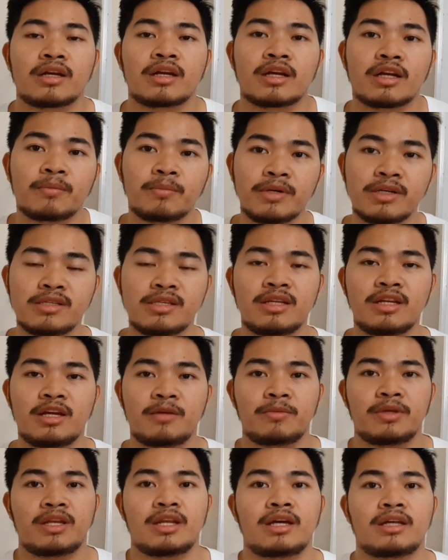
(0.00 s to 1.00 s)
Kapag
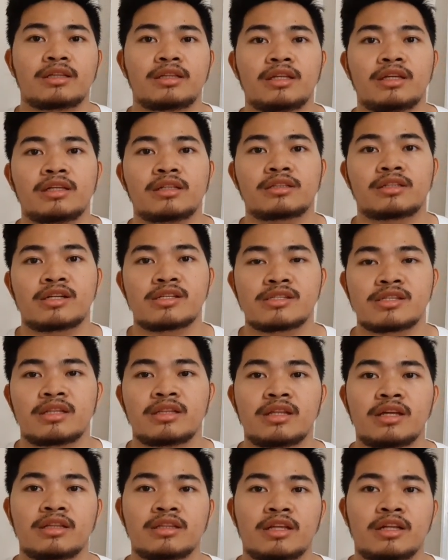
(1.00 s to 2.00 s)
sinabi nating
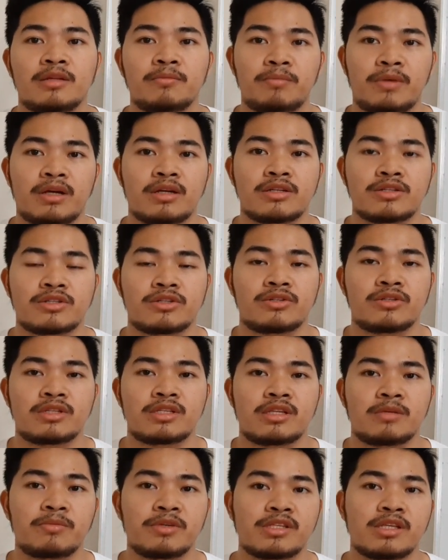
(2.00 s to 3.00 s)
transcendental
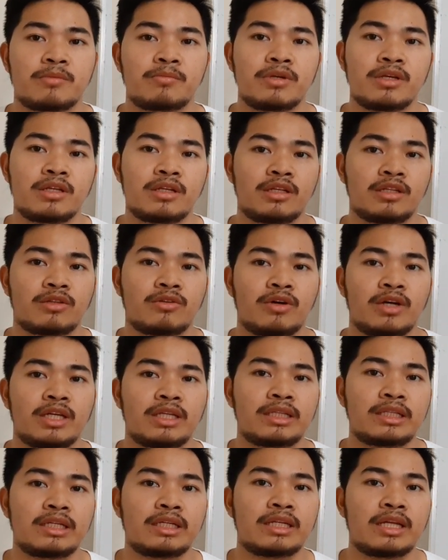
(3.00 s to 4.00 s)
functions, ibig sabihin nito ay
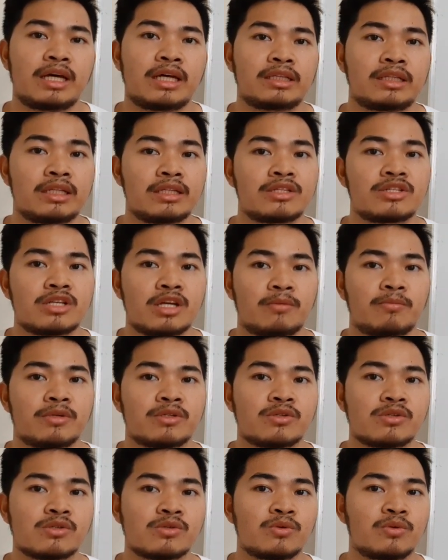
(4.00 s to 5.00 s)
hindi natin siya
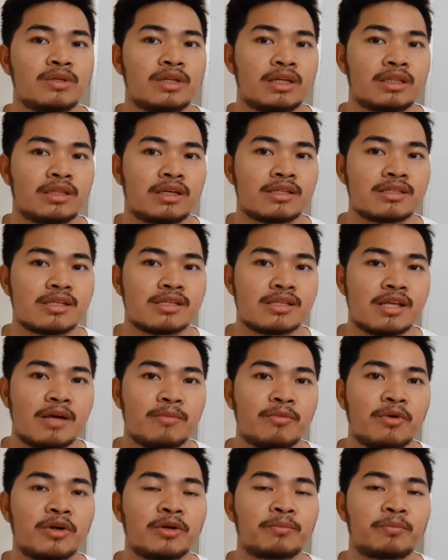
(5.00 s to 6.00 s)
masusulat as a
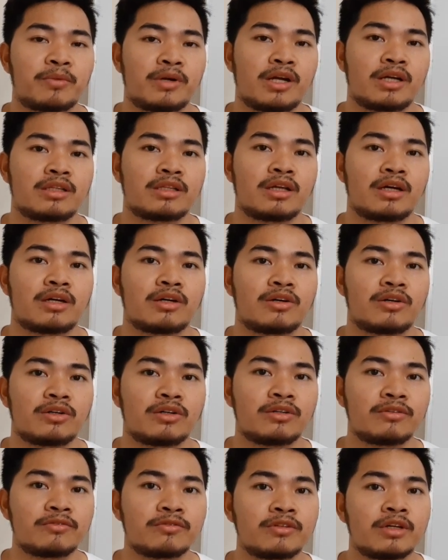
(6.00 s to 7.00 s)
sum or product
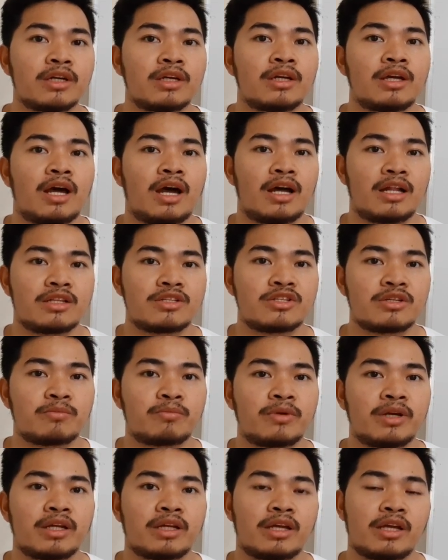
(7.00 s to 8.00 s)
of
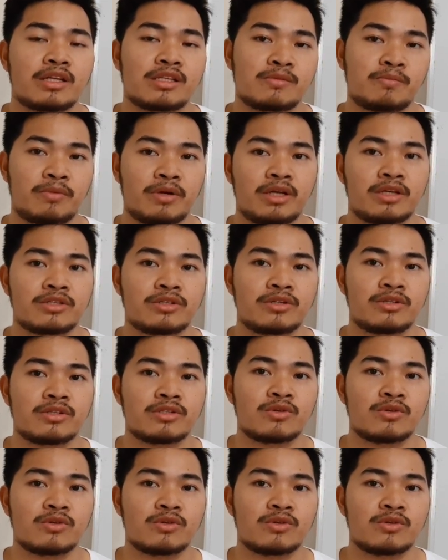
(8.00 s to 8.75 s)
algebraic expression.